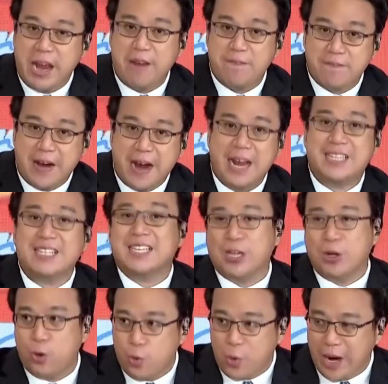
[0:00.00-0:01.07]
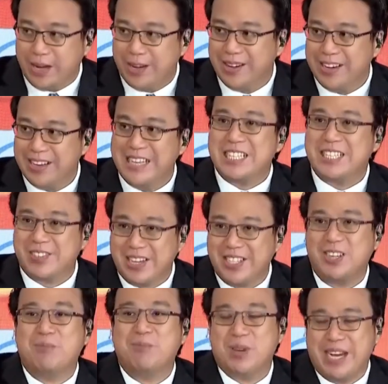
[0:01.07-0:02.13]
niya i-file sa San Juan.
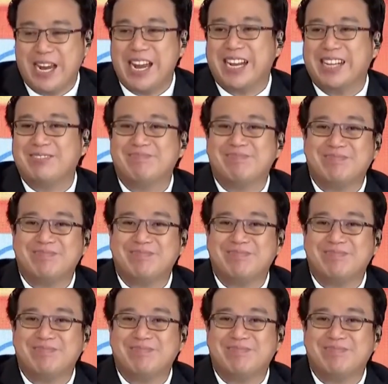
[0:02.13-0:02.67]
Discretion po niya yan.